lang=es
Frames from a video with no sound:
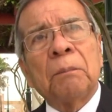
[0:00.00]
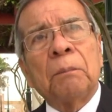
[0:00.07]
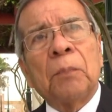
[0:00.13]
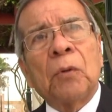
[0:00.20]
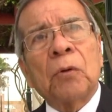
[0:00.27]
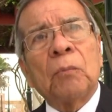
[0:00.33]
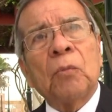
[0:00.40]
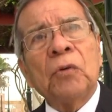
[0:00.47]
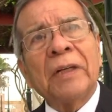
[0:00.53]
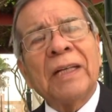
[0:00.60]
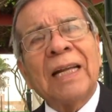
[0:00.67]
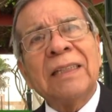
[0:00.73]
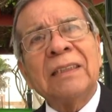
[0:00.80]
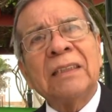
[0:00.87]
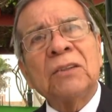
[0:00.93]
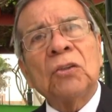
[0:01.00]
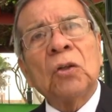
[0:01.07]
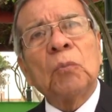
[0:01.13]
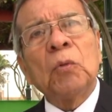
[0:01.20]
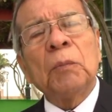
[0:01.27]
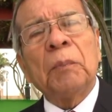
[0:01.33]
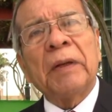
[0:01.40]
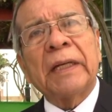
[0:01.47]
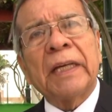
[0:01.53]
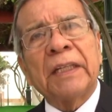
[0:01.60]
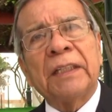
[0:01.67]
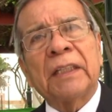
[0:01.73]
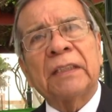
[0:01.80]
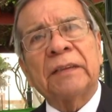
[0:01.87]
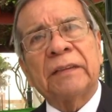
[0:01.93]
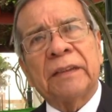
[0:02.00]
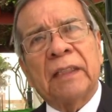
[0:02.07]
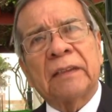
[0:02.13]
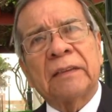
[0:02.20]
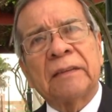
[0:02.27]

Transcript: por muy grandes o muy pequeñas que sean.